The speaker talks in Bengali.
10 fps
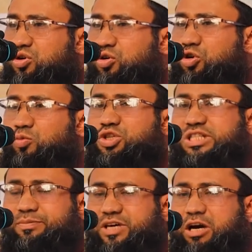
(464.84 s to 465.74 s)
কোনো
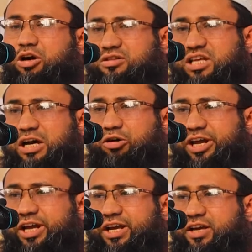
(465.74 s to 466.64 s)
মুসলিমকে হত্যা
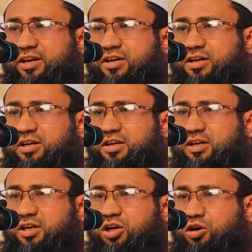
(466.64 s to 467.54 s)
করে
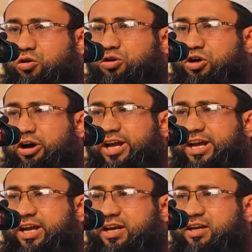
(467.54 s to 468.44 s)
খুন
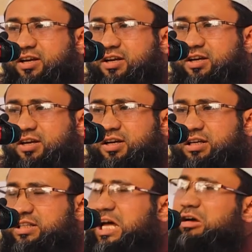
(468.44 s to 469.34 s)
করে
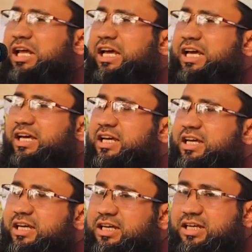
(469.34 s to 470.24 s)
তাহলে
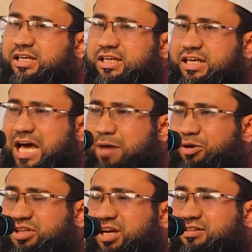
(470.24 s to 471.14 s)

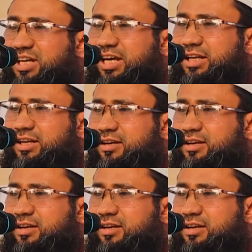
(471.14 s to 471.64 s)
কেয়ামতের দিন